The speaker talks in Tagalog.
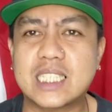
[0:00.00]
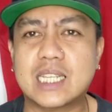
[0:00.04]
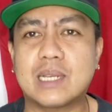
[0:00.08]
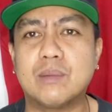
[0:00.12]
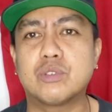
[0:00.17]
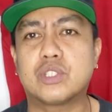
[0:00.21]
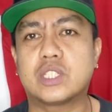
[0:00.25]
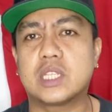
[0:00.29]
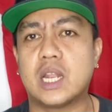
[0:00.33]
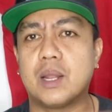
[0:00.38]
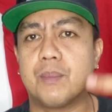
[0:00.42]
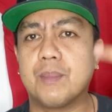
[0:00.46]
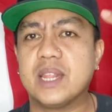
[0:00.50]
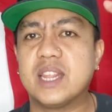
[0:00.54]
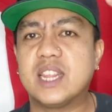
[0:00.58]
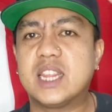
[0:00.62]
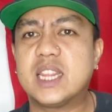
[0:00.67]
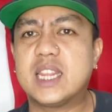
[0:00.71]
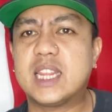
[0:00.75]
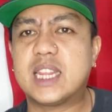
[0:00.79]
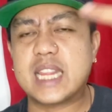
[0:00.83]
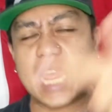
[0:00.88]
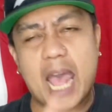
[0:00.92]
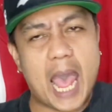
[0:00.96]
Kamusta naman
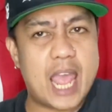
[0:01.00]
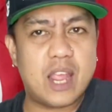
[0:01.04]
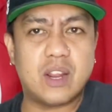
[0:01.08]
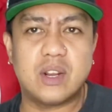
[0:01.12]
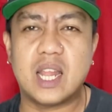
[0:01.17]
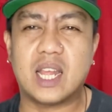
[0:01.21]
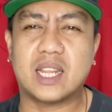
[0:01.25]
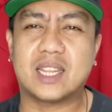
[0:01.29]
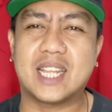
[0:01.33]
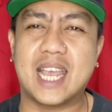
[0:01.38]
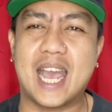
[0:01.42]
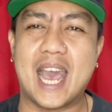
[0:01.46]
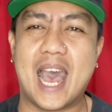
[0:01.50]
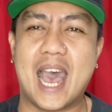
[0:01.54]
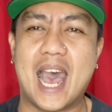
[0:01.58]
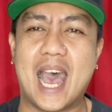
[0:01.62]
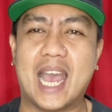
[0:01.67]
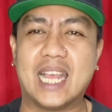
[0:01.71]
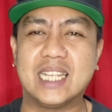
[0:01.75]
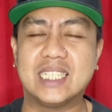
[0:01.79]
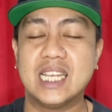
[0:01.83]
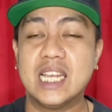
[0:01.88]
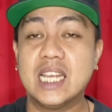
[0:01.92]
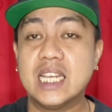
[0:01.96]
tayong lahat
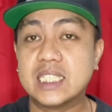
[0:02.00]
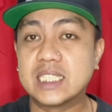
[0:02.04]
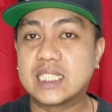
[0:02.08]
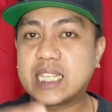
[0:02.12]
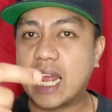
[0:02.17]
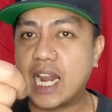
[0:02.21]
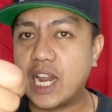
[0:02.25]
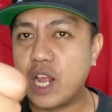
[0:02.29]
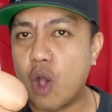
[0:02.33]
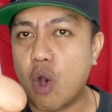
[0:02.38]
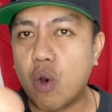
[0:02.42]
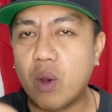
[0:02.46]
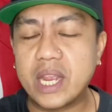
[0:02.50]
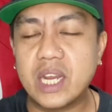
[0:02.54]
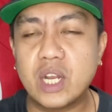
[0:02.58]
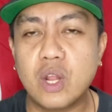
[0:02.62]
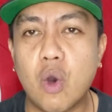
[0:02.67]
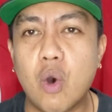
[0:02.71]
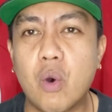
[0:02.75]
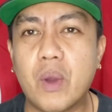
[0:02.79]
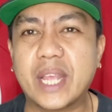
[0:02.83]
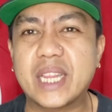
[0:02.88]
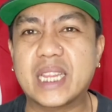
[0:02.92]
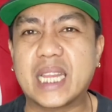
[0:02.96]
guys? Okay Sana okay na
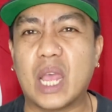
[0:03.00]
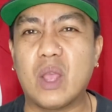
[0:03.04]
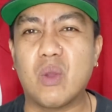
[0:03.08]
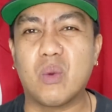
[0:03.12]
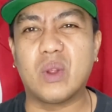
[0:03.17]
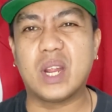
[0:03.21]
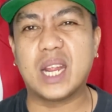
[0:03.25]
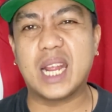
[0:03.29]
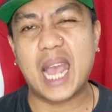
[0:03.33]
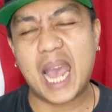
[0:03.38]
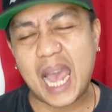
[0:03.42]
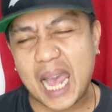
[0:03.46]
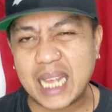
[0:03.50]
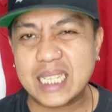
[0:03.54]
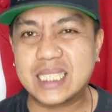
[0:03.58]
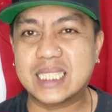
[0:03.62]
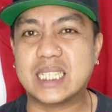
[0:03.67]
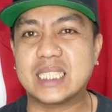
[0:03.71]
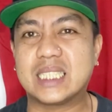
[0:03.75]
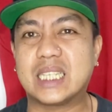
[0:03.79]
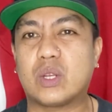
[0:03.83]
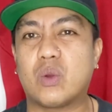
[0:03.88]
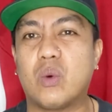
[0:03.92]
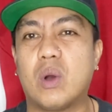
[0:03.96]
okay tayo guys
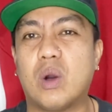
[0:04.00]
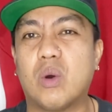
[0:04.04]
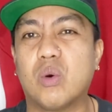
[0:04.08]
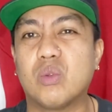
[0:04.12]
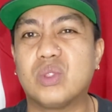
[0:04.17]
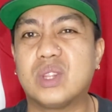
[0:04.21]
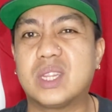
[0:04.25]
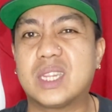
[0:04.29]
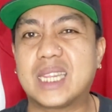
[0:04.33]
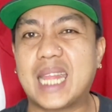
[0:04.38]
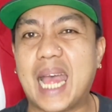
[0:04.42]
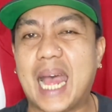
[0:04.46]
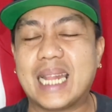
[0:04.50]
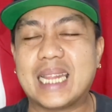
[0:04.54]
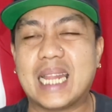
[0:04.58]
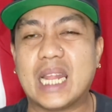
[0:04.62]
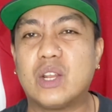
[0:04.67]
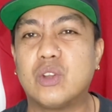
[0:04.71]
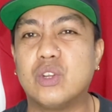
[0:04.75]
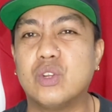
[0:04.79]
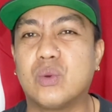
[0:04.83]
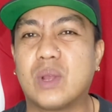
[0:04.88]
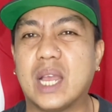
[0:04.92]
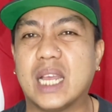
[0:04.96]
Kasi kung akong
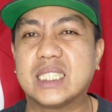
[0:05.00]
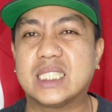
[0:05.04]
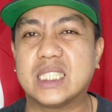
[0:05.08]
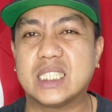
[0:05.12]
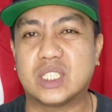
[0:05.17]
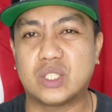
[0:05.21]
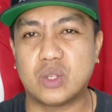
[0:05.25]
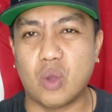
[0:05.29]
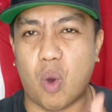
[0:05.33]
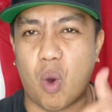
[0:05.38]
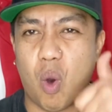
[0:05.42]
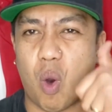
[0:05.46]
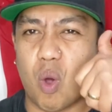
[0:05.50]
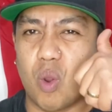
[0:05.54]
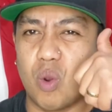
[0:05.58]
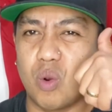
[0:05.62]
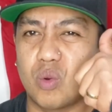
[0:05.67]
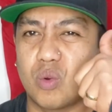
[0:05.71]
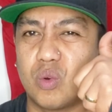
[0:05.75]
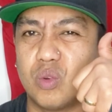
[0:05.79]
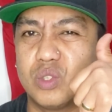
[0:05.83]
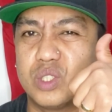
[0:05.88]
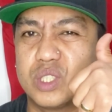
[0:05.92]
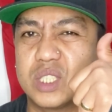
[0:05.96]
tatanong nyo guys is all
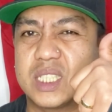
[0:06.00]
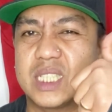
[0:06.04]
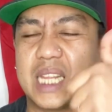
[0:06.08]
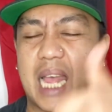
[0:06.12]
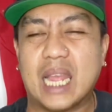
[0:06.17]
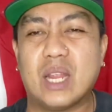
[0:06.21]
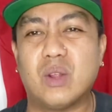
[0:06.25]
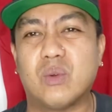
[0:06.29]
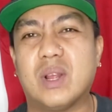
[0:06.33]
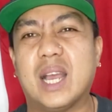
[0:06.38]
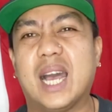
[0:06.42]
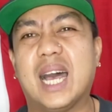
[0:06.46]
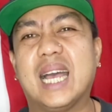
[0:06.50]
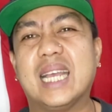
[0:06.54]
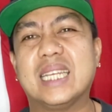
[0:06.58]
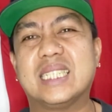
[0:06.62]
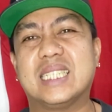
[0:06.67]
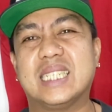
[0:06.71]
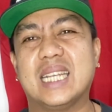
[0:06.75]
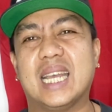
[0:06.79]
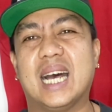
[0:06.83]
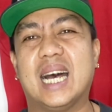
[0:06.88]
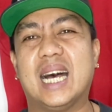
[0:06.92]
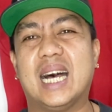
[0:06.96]
goods tayo guys
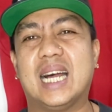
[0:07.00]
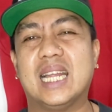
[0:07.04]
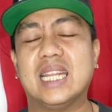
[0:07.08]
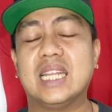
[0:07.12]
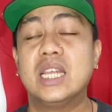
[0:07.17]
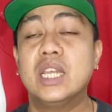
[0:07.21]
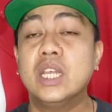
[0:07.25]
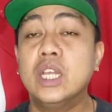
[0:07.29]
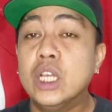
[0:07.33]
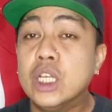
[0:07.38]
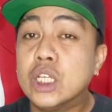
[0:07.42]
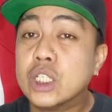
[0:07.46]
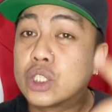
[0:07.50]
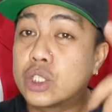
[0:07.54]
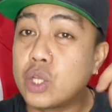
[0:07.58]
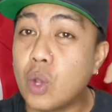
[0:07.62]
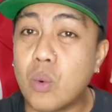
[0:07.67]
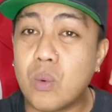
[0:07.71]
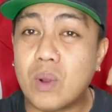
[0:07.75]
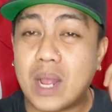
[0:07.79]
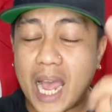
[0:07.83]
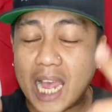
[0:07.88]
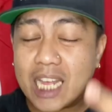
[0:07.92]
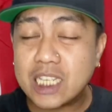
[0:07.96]
Yan
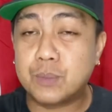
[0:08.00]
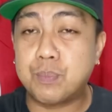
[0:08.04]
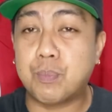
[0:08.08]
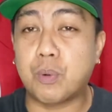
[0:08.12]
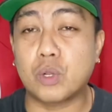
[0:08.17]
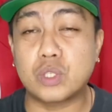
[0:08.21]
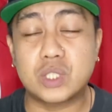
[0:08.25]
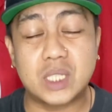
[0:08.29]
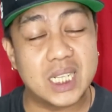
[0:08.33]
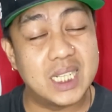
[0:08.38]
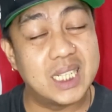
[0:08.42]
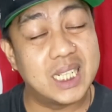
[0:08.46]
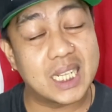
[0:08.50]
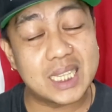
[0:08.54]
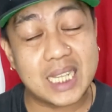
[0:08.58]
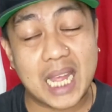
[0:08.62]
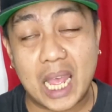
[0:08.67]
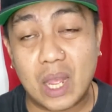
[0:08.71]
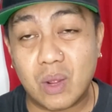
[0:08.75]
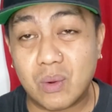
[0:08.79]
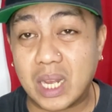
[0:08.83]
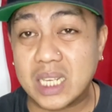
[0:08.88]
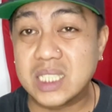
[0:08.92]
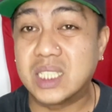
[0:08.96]
So guys, proceed na
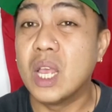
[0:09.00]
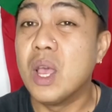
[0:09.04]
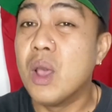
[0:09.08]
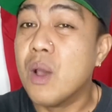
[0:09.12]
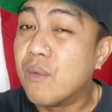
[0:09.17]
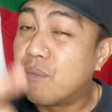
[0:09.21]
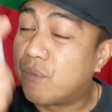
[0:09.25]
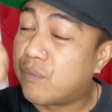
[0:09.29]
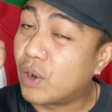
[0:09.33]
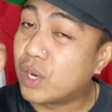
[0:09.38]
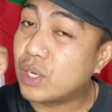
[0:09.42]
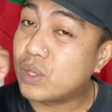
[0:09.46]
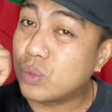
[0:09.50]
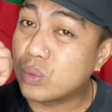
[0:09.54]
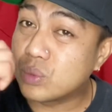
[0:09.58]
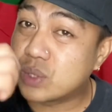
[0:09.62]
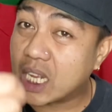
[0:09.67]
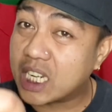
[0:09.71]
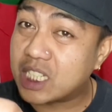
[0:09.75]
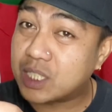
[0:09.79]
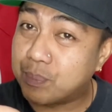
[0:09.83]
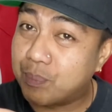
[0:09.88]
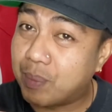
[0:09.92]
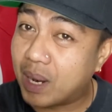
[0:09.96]
tayo guys for
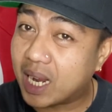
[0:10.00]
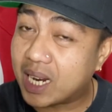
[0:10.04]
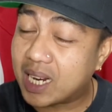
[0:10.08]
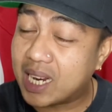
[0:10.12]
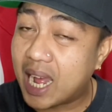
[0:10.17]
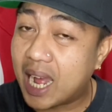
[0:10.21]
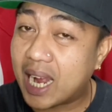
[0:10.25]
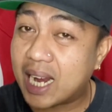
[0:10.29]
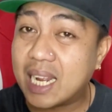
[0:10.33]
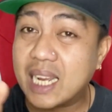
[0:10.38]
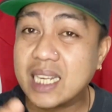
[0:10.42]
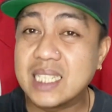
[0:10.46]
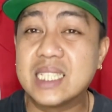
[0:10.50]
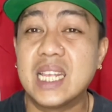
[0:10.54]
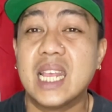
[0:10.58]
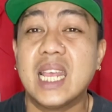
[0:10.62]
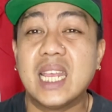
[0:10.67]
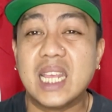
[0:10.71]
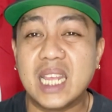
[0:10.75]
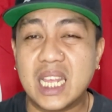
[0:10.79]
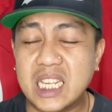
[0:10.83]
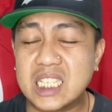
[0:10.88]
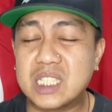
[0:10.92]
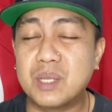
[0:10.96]
today's vlog nga guys
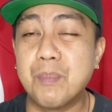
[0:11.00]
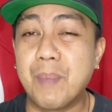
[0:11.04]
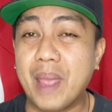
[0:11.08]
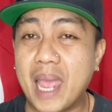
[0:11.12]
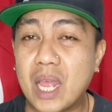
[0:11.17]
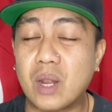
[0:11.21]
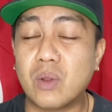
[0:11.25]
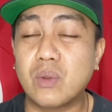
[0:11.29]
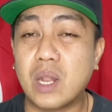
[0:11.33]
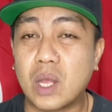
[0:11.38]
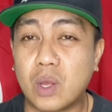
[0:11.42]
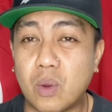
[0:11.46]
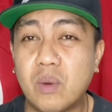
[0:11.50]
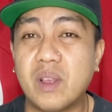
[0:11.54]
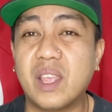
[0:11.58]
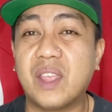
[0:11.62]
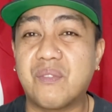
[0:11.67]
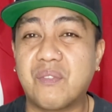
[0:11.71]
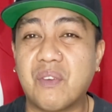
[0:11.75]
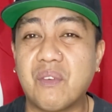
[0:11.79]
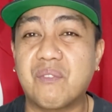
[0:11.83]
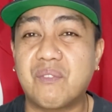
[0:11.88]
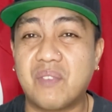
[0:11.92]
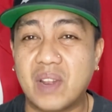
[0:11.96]
is meron akong
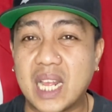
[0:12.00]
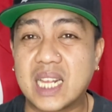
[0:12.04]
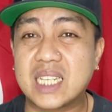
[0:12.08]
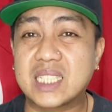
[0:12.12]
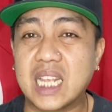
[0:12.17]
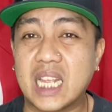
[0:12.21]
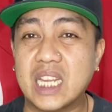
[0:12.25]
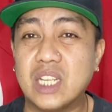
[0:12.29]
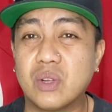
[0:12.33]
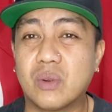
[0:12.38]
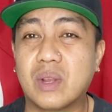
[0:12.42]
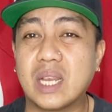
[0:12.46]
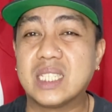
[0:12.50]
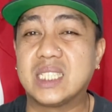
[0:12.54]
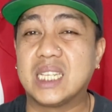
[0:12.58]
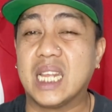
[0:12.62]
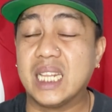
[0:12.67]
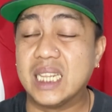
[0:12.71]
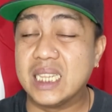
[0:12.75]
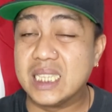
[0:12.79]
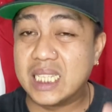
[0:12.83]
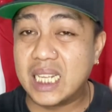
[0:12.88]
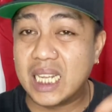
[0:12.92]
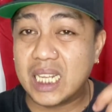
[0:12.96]
i-flex sa inyo guys.
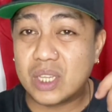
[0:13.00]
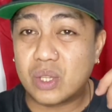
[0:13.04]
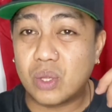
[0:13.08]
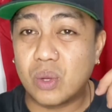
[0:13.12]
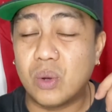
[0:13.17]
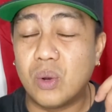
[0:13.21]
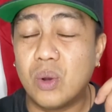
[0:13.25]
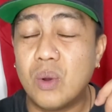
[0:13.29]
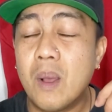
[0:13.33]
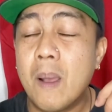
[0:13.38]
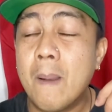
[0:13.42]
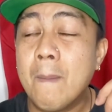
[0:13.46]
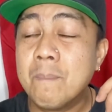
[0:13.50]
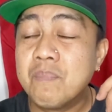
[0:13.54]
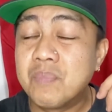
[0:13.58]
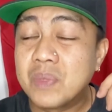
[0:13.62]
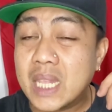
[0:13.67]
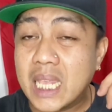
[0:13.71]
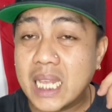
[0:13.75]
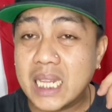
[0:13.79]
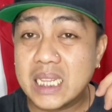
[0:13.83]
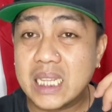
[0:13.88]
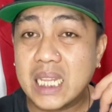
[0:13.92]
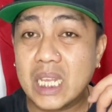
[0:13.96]
Hindi to
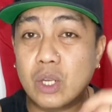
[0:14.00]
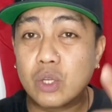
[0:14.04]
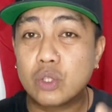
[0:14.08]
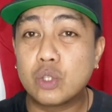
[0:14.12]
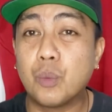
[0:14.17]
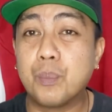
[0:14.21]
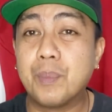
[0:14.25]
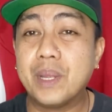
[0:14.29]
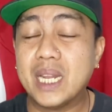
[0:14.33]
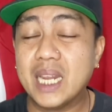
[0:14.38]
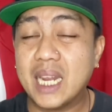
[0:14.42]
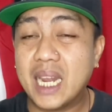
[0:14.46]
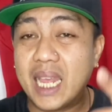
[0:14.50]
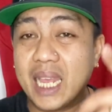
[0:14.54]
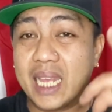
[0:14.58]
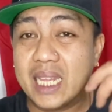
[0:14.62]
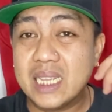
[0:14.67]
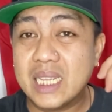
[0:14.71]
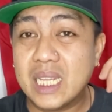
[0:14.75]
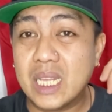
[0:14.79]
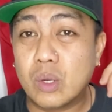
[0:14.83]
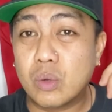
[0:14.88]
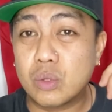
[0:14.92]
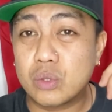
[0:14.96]
hindi ko to binili,
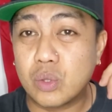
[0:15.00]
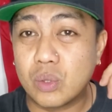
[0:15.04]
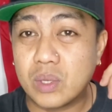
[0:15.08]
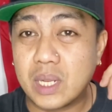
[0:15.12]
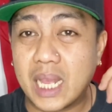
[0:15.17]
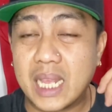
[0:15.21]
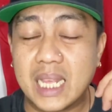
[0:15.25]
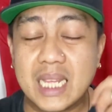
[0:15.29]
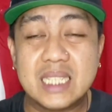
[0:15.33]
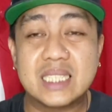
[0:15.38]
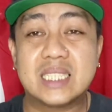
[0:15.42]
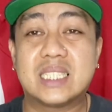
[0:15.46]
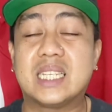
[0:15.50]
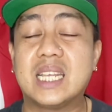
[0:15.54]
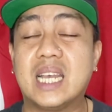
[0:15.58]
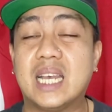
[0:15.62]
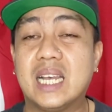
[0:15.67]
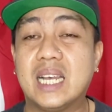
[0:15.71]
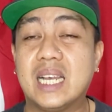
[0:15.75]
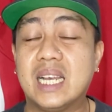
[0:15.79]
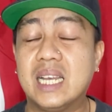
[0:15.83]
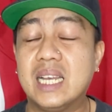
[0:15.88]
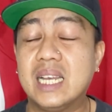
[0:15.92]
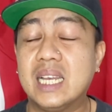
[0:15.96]
hindi ko to na-hit
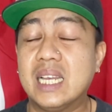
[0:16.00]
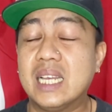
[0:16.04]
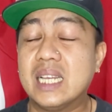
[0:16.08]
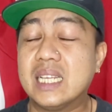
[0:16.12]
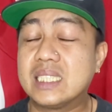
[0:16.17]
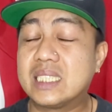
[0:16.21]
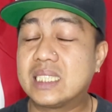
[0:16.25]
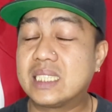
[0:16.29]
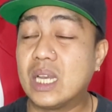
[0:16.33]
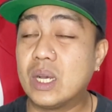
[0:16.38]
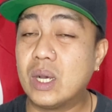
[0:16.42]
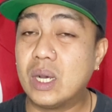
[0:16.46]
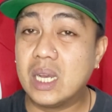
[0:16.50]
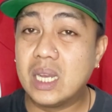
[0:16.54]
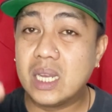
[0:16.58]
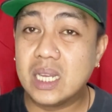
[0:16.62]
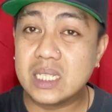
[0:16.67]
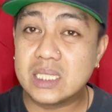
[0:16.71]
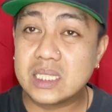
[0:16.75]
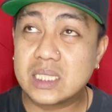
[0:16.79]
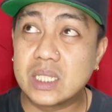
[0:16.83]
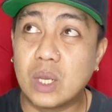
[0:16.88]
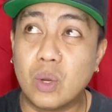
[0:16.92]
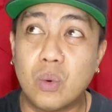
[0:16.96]
sa sa
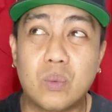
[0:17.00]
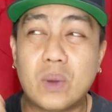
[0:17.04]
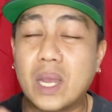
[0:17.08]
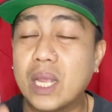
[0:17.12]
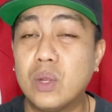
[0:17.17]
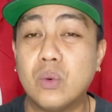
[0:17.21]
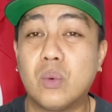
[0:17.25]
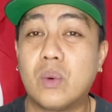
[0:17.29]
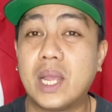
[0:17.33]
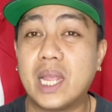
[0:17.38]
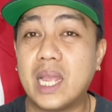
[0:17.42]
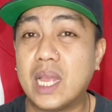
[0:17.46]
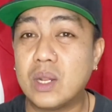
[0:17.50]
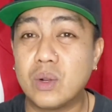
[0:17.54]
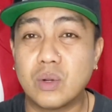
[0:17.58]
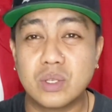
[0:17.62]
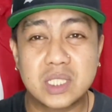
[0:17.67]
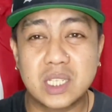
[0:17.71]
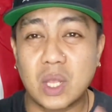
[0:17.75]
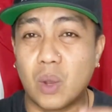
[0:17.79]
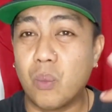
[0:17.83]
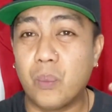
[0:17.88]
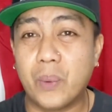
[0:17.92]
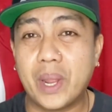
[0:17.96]
sa ukay-ukayan or
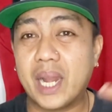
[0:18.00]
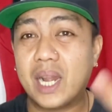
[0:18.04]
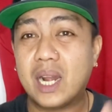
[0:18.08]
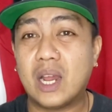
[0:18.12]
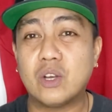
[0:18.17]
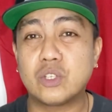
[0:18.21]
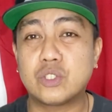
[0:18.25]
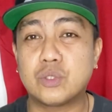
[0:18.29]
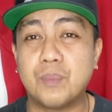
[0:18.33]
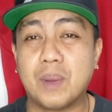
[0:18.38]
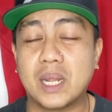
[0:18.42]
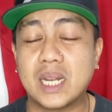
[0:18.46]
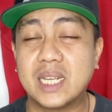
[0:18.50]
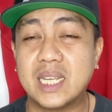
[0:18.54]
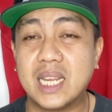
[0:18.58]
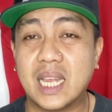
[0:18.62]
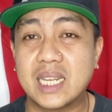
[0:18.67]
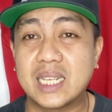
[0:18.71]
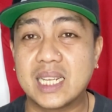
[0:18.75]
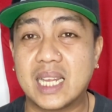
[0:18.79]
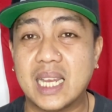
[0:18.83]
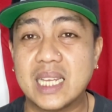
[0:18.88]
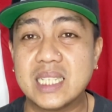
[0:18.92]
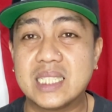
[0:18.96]
sa warehouse man
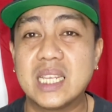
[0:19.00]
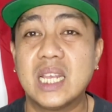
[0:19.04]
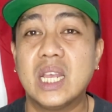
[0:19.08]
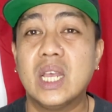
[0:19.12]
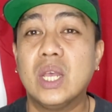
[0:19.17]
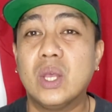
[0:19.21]
yan guys.